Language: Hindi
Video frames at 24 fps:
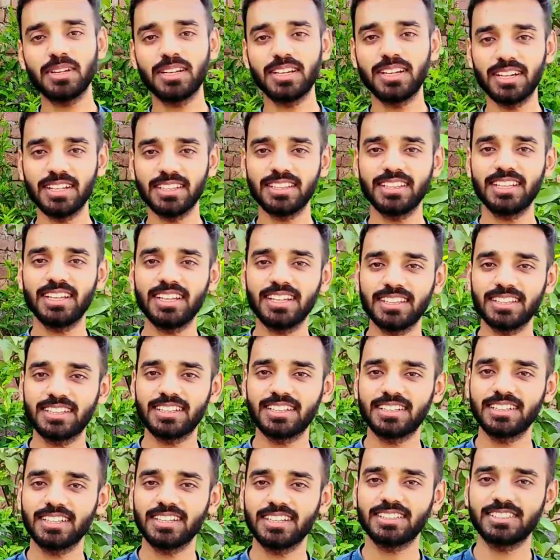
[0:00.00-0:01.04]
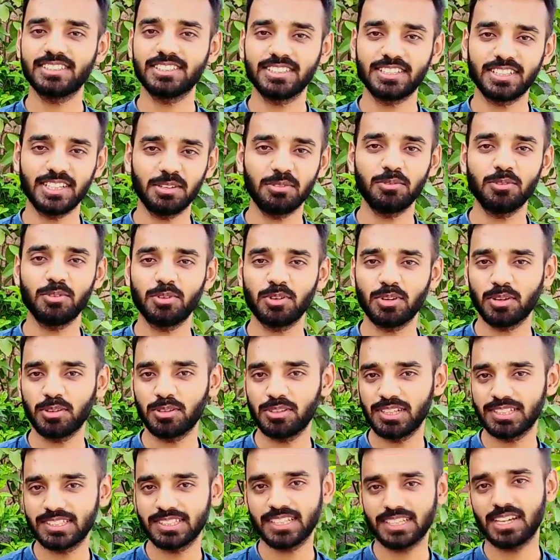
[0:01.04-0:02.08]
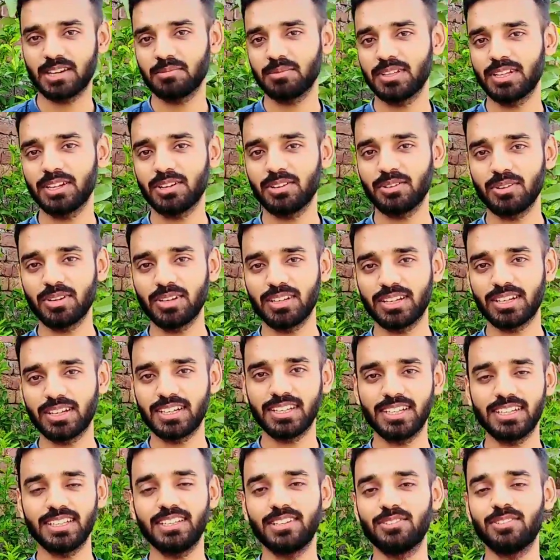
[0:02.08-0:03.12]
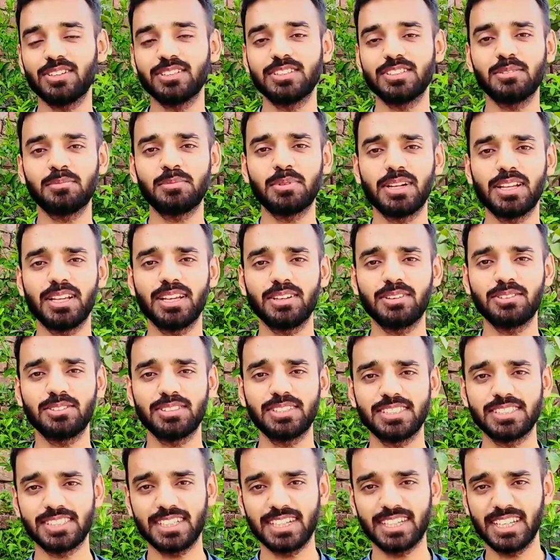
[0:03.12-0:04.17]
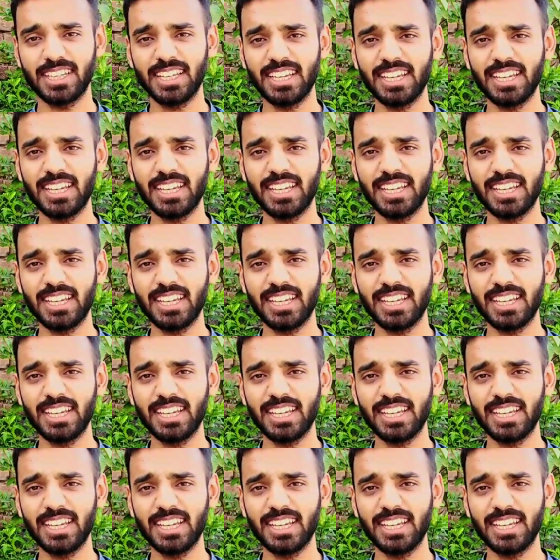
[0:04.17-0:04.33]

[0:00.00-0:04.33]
गंद है अंदर या जितनी भी वो जैसा कि आपने देखा होगा लकड़ी के दरवाजे पड़े हैं कुछ इस तरह ही